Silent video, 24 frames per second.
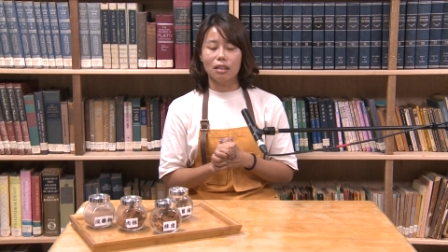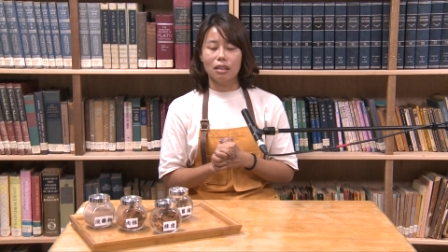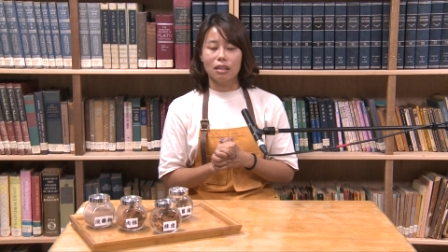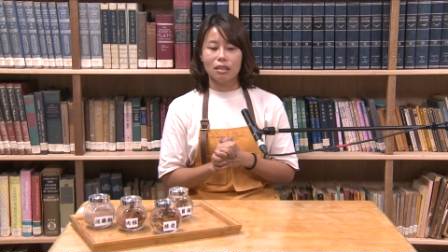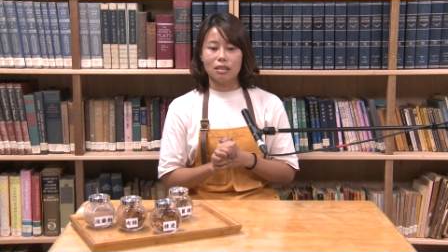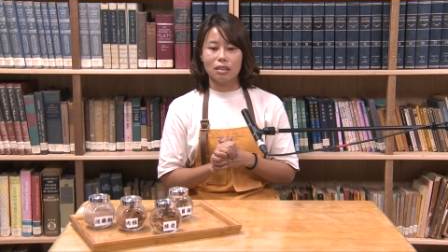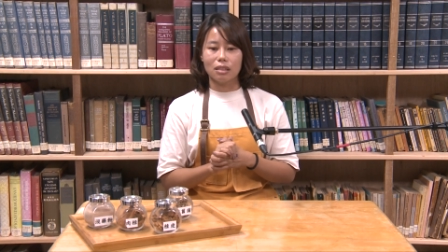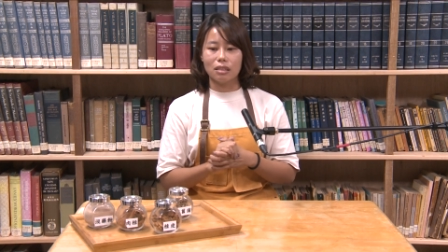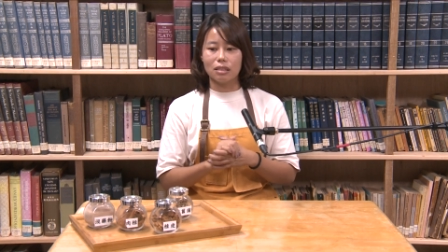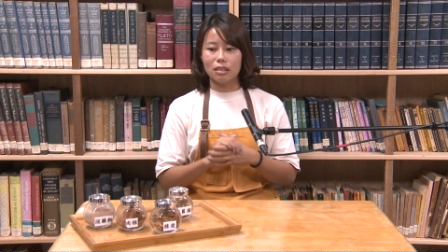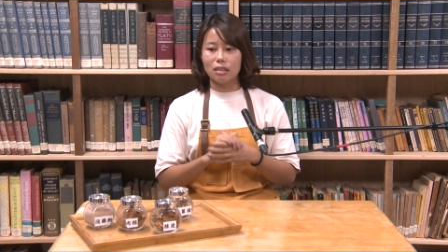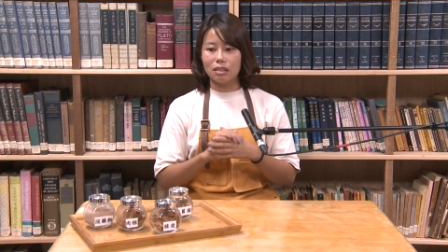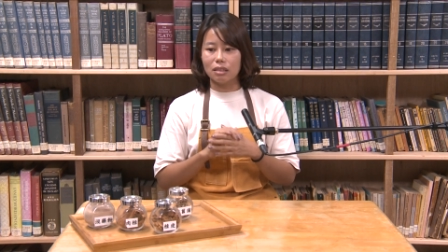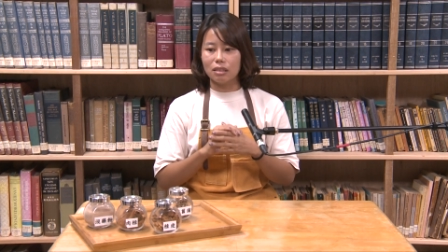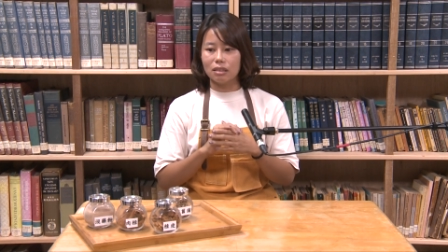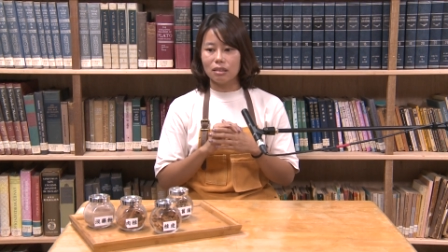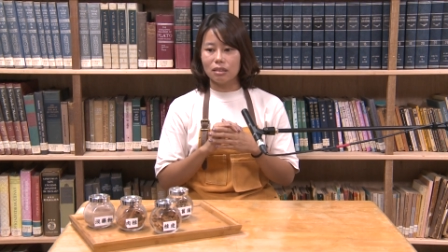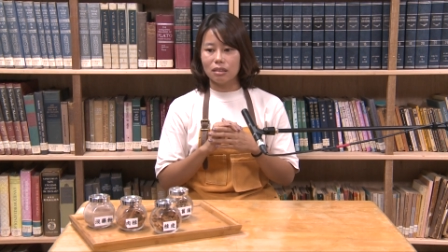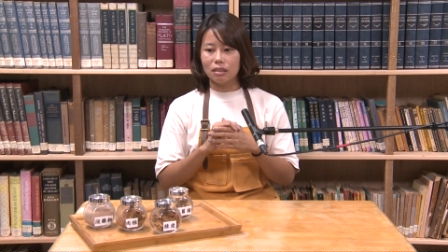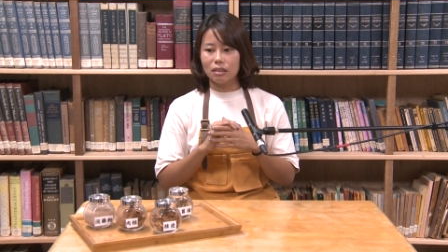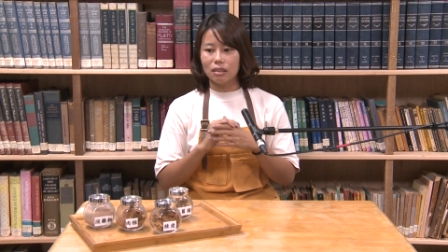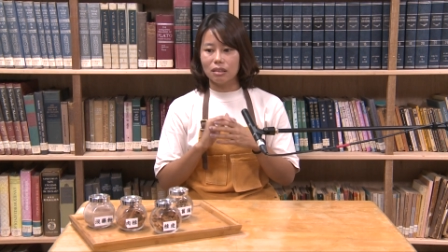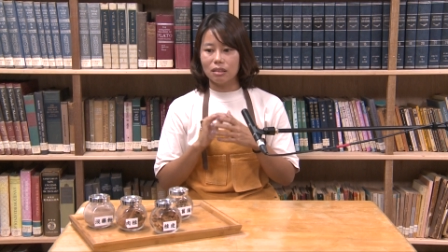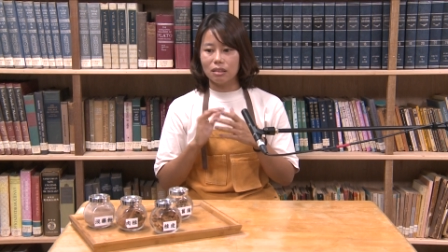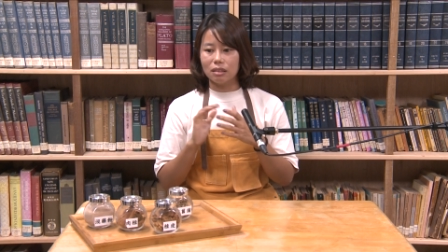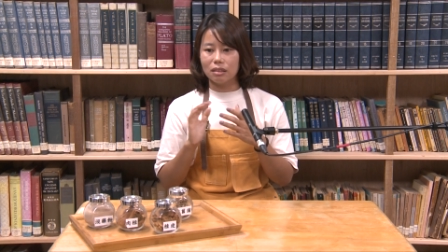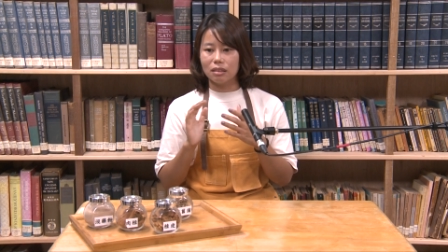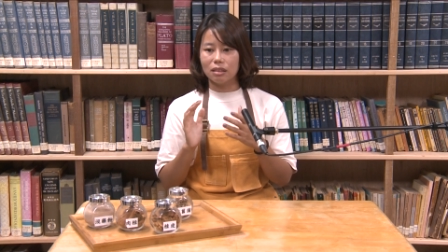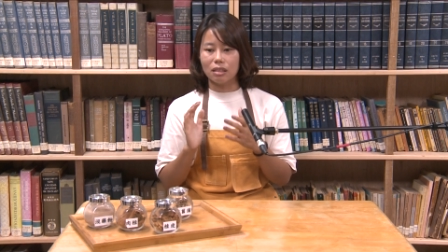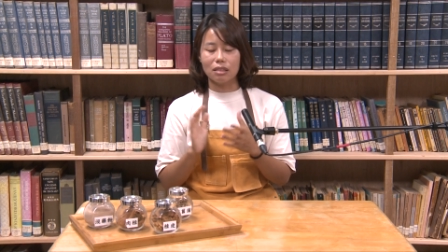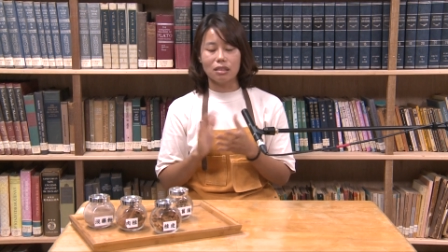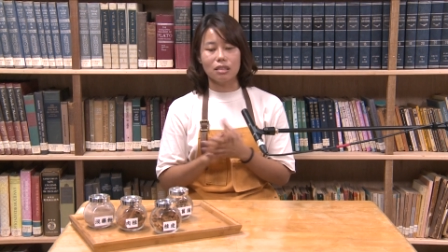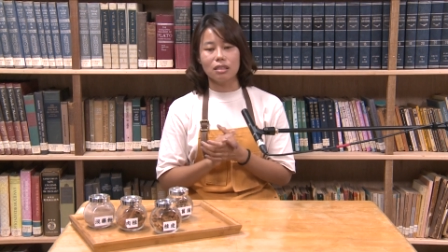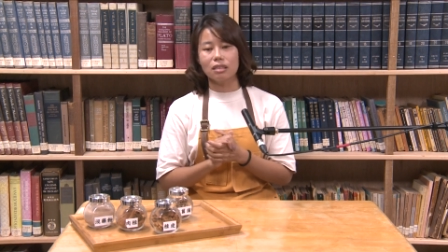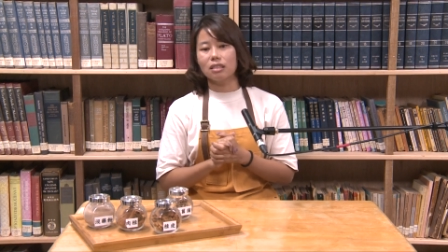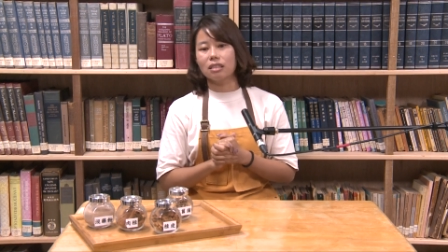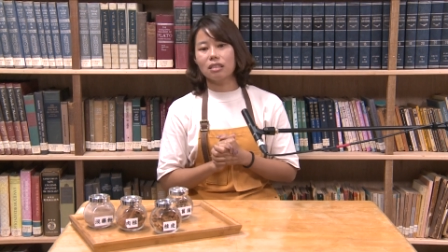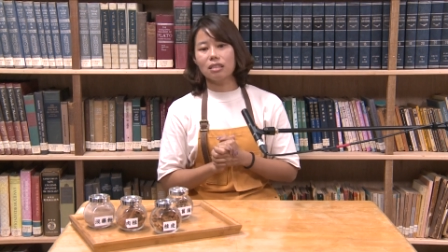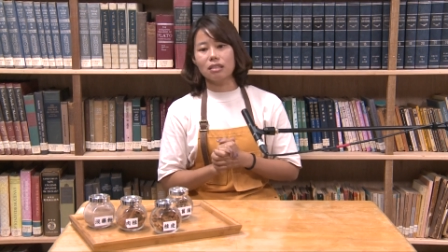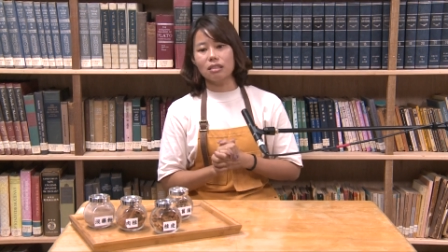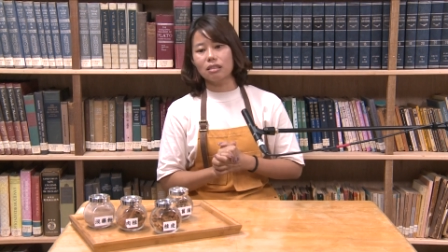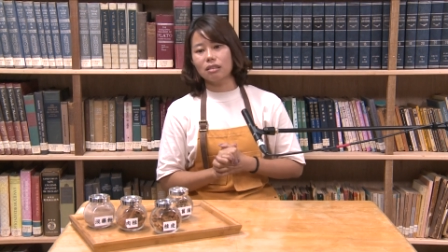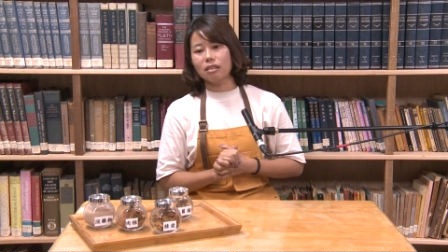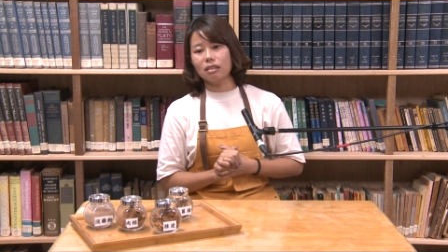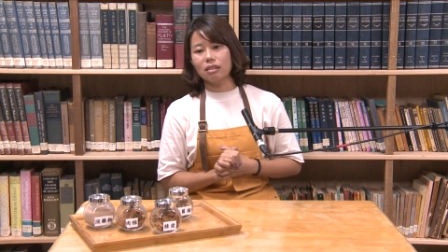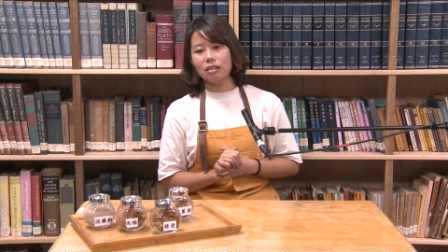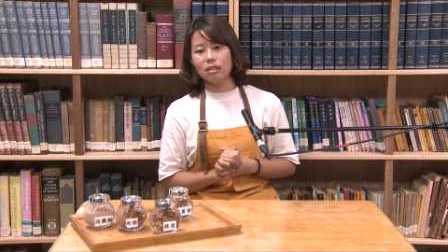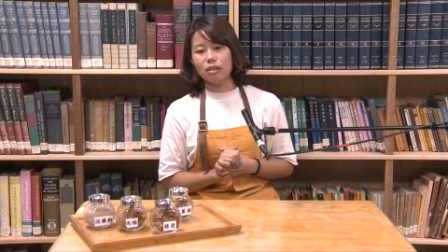其实神迹骑
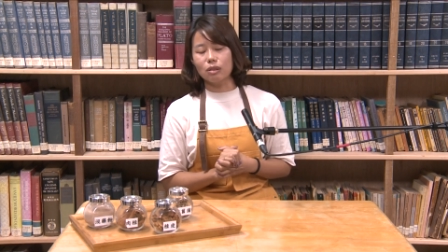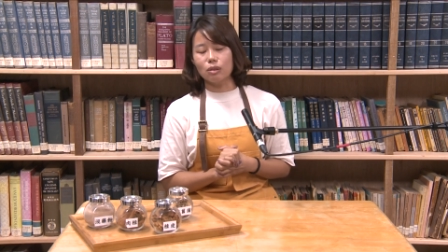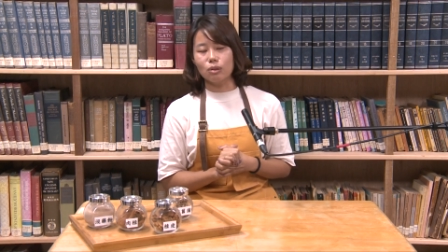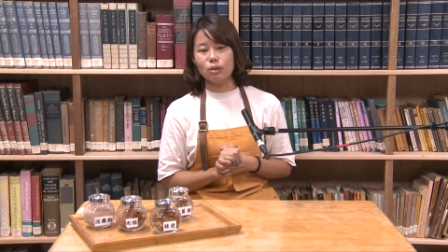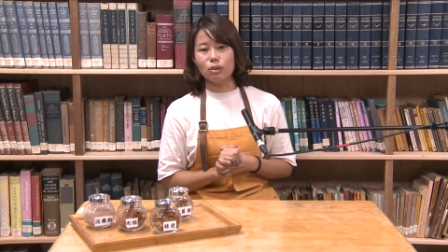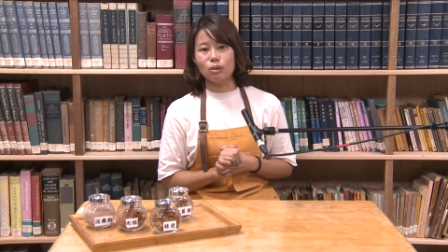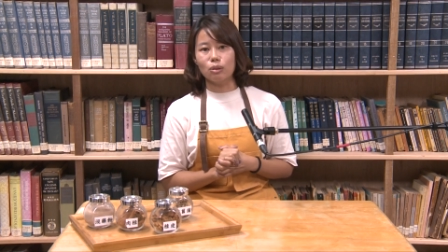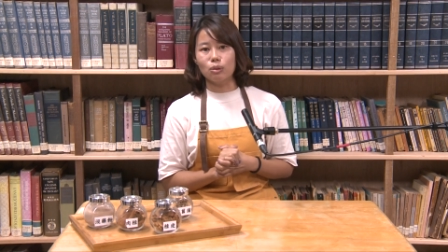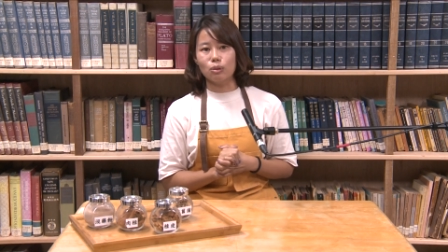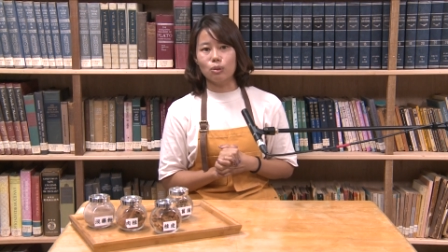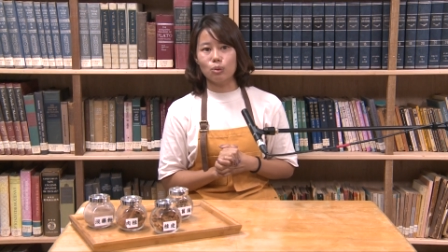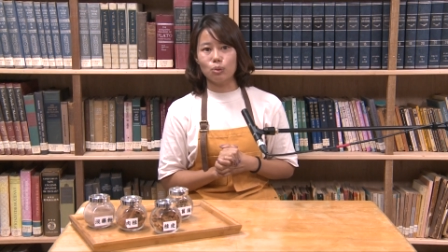士真的是